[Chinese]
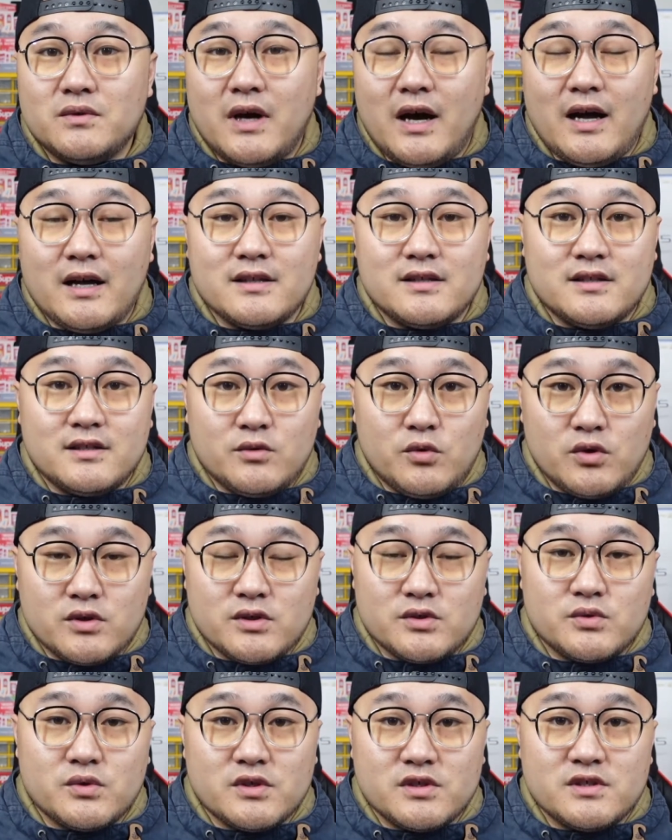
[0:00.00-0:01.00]
哈，这或
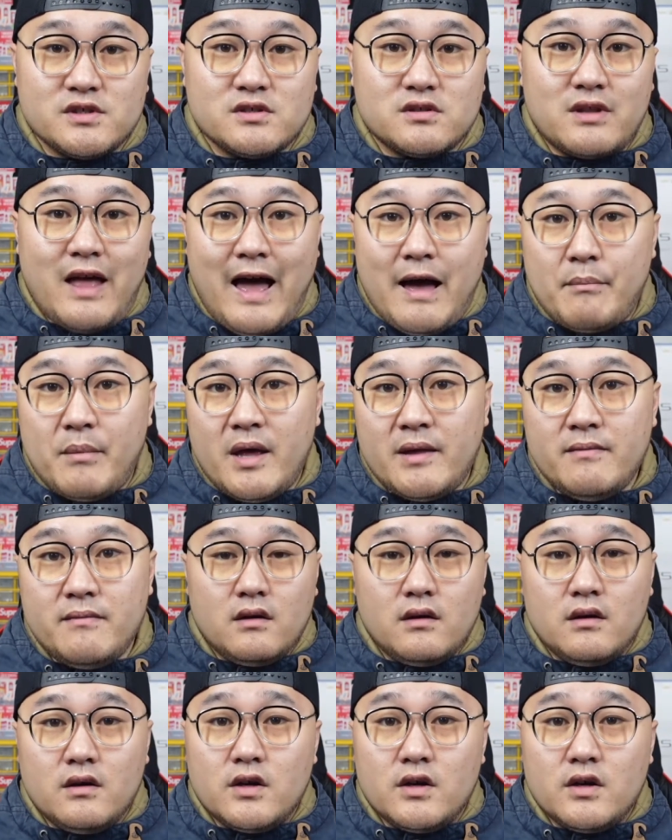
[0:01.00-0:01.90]
者说是打门。